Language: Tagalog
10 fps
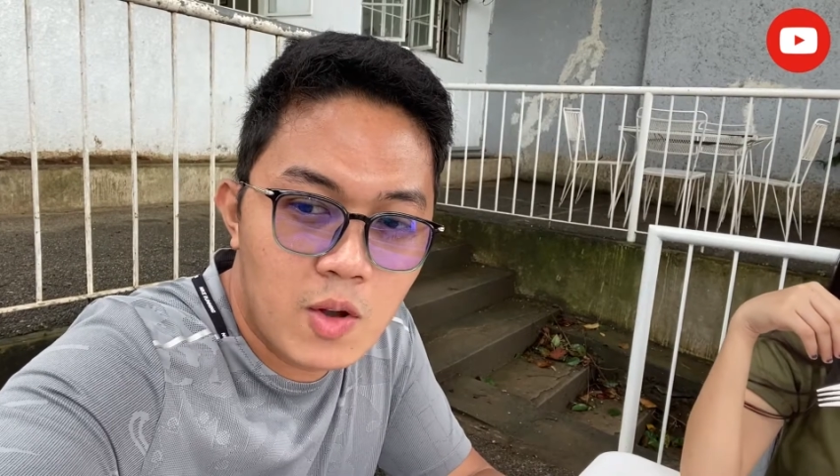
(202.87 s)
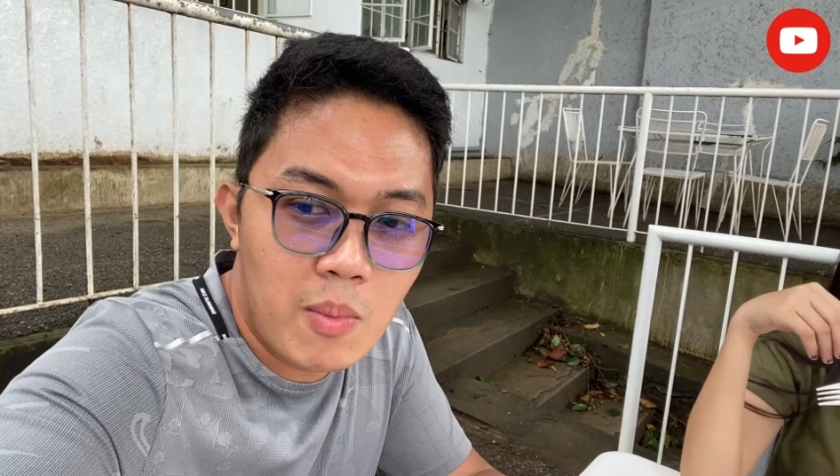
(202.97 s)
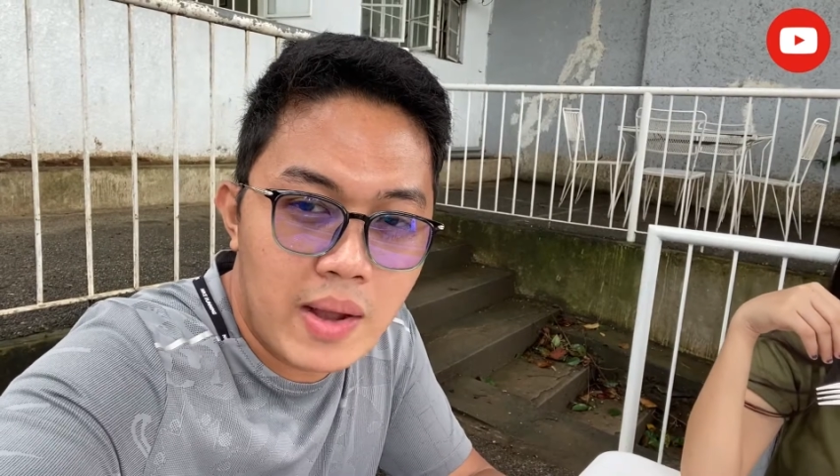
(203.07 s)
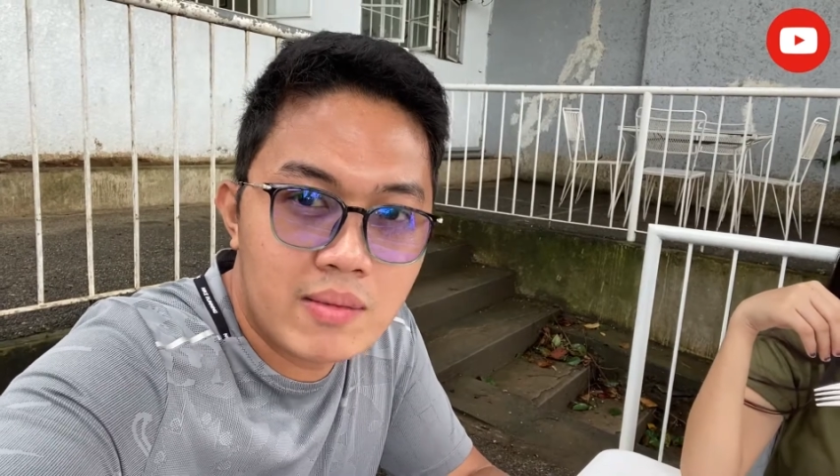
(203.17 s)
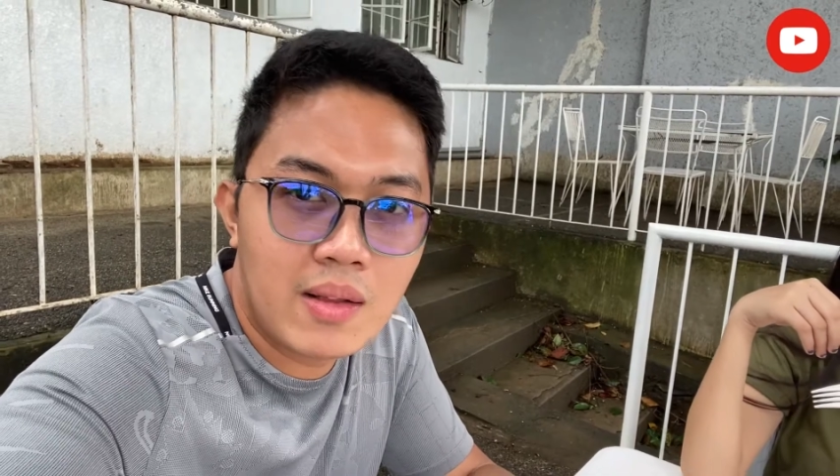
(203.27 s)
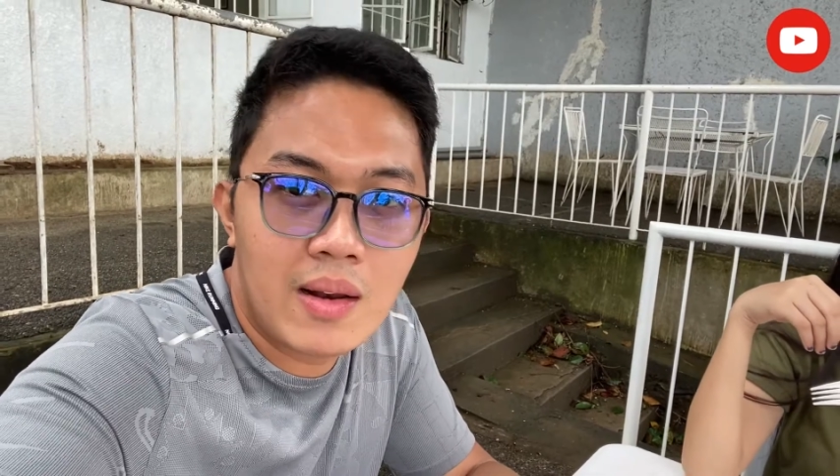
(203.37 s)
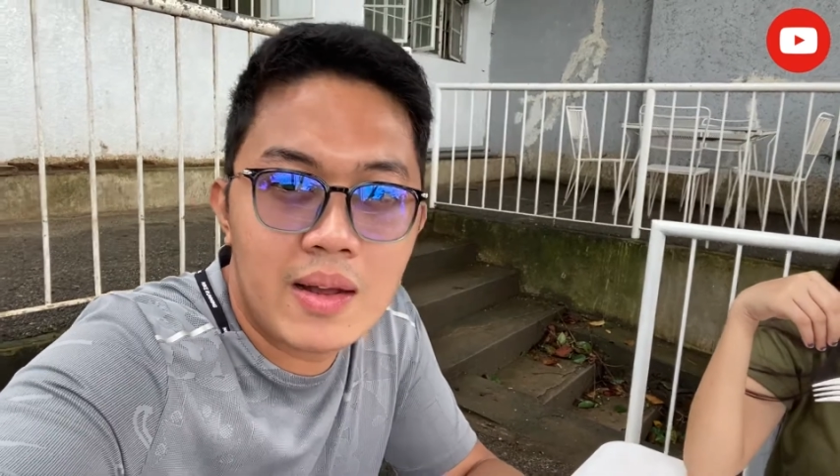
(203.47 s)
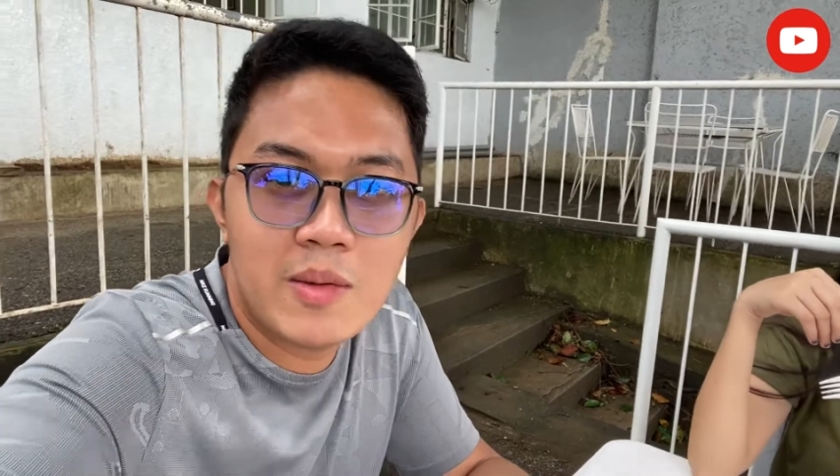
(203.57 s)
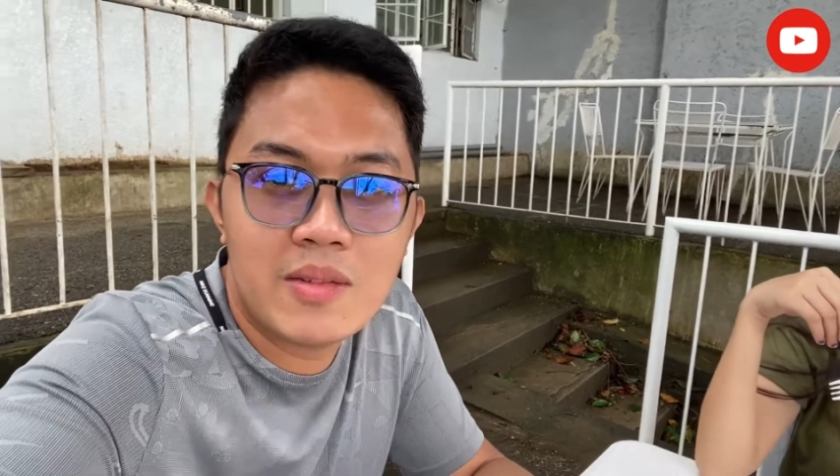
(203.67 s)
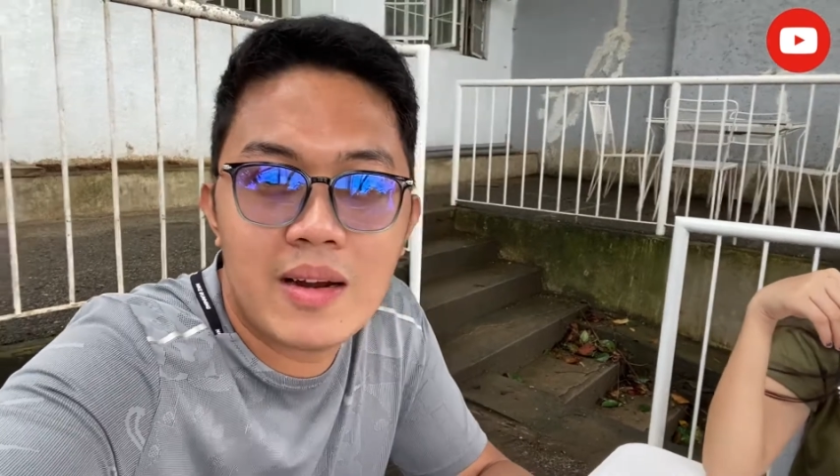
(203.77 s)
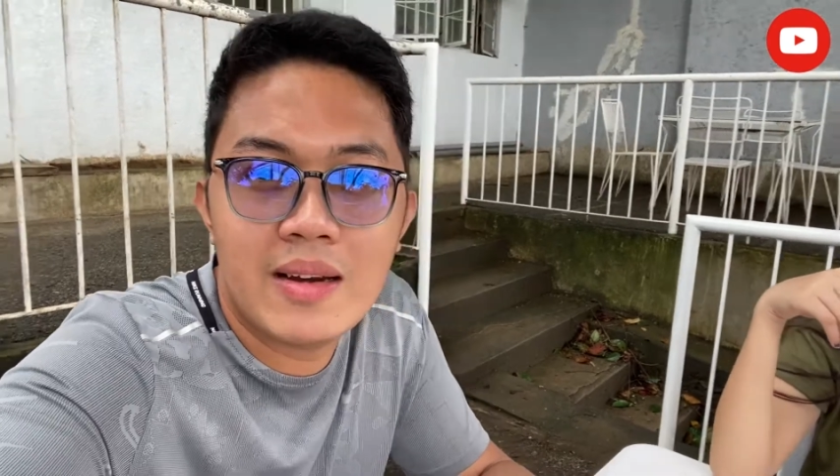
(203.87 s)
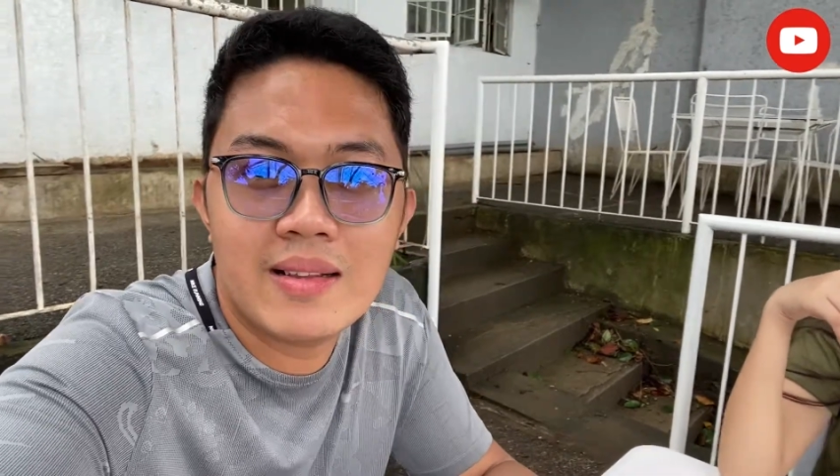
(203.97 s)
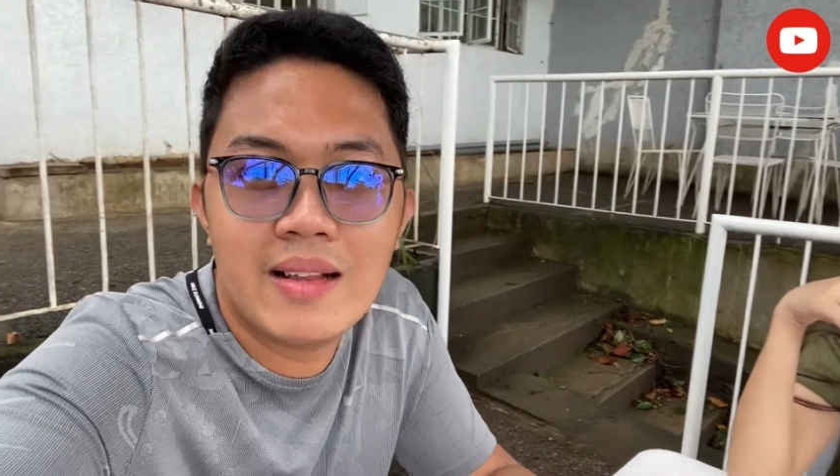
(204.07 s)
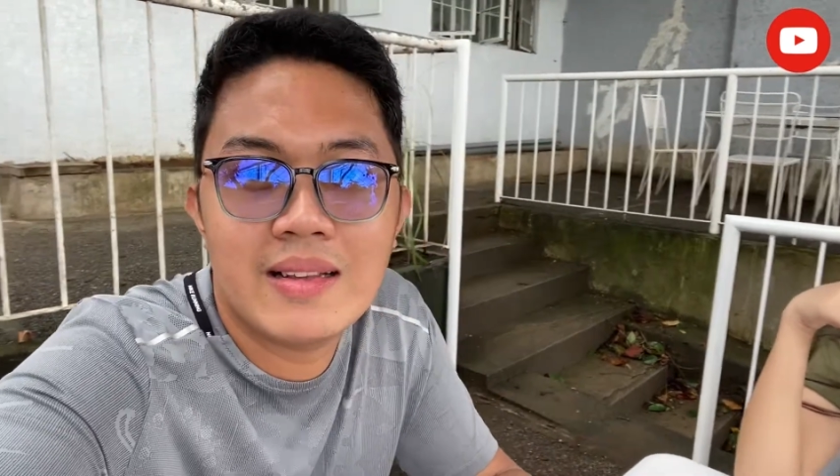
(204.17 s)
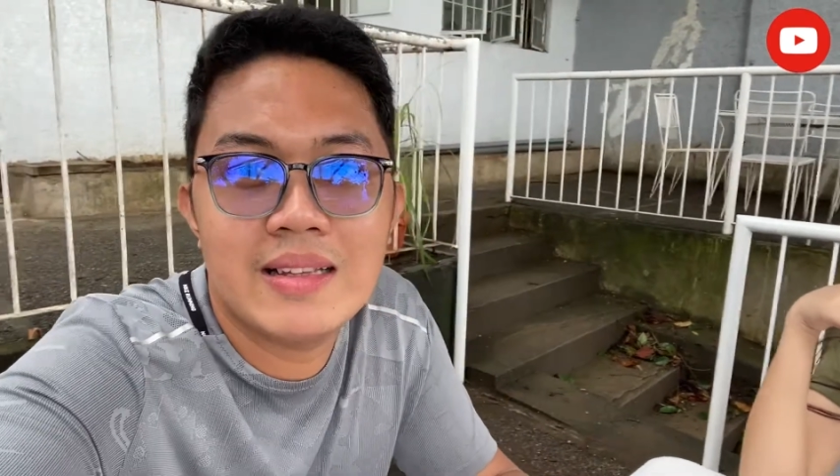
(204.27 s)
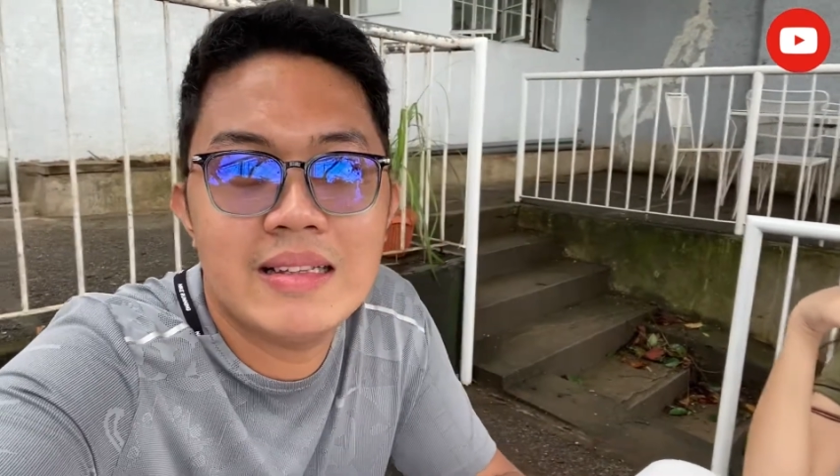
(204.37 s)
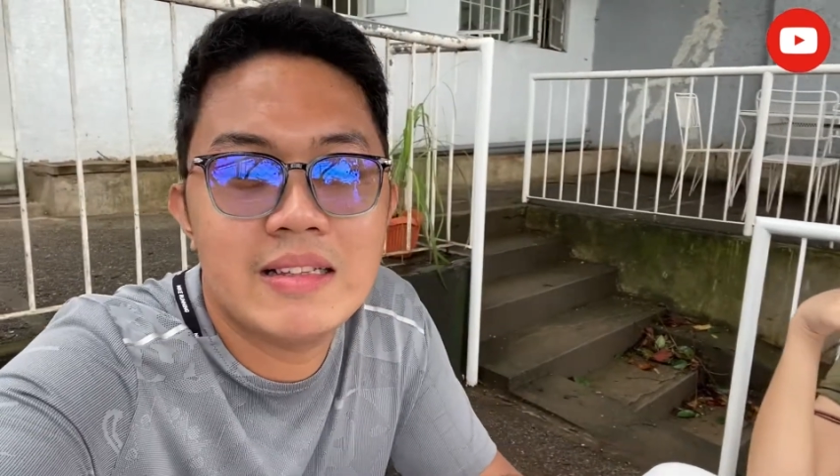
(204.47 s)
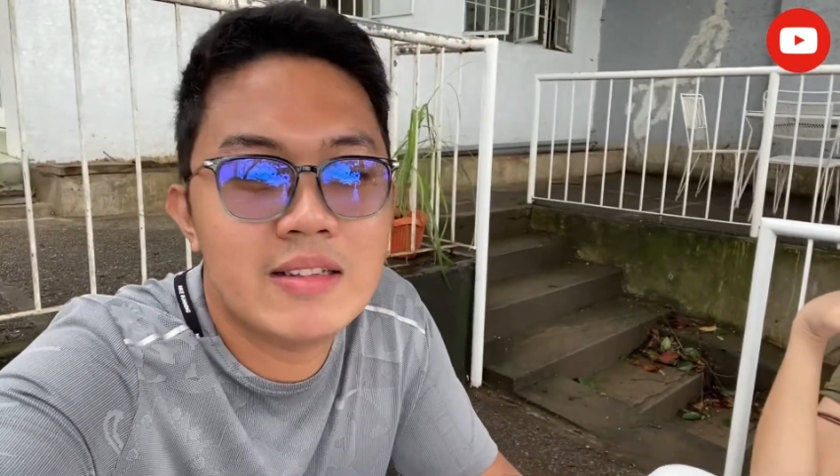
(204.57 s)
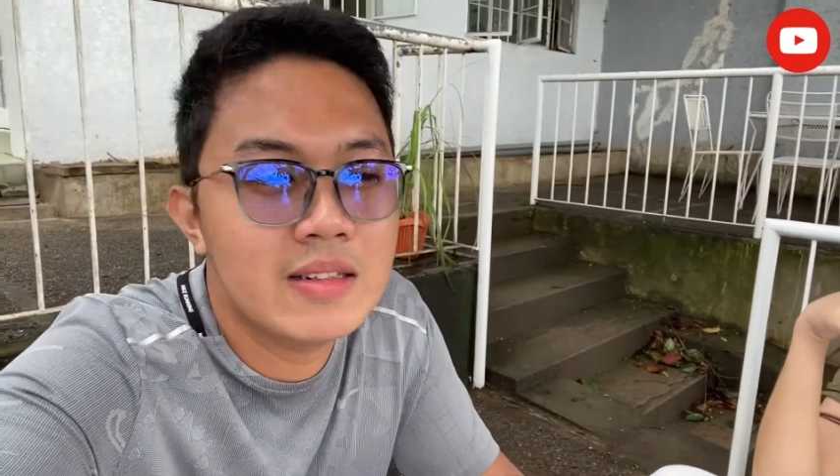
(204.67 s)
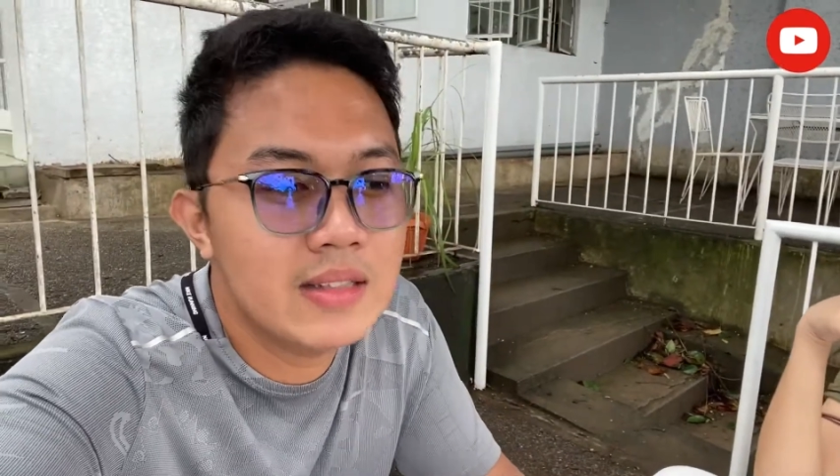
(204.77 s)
Kumain talaga yung target Kumain. natin dito.